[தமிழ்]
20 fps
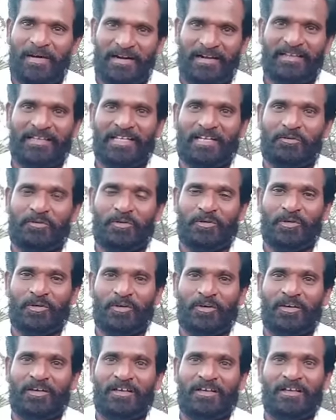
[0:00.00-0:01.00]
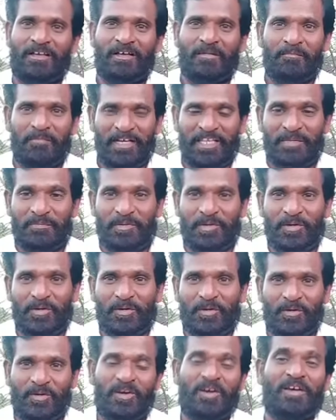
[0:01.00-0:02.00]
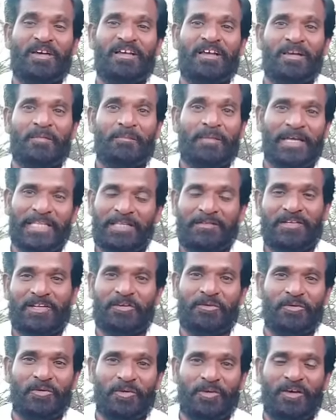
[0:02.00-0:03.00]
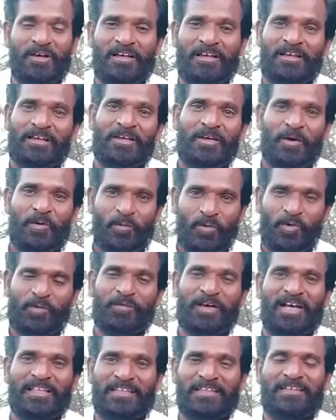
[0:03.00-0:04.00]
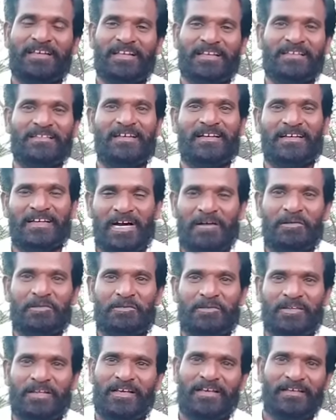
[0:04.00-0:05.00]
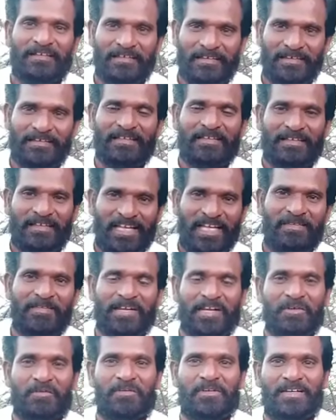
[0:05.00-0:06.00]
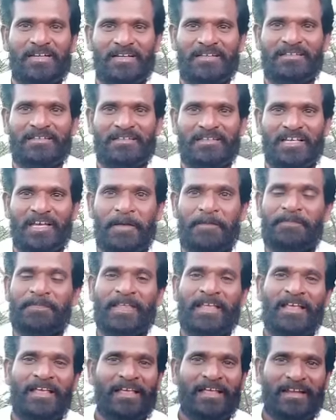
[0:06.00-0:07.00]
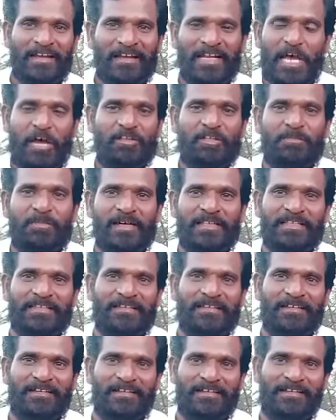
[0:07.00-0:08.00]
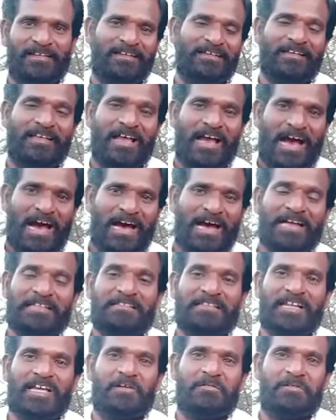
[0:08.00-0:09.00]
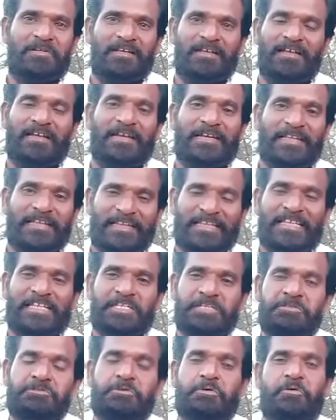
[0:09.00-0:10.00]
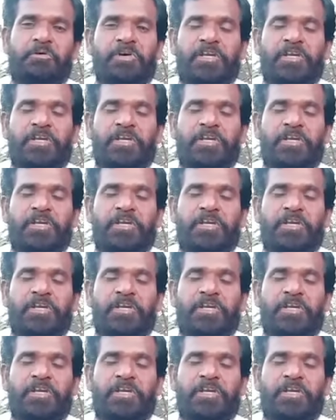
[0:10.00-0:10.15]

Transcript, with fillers: பணம் இருக்கிறவனுக்கும் மதிப்பு இருக்கணுக்கும் பதவி இருக்கணுக்கும் ஒரு மாதிரி நடக்குதா காவல்துறை இந்த கேள்வி எனக்குள்ள எழுந்தது ரெண்டாவது பார்த்தீங்கன்னா ஆந்திராவில் நிறைய இந்து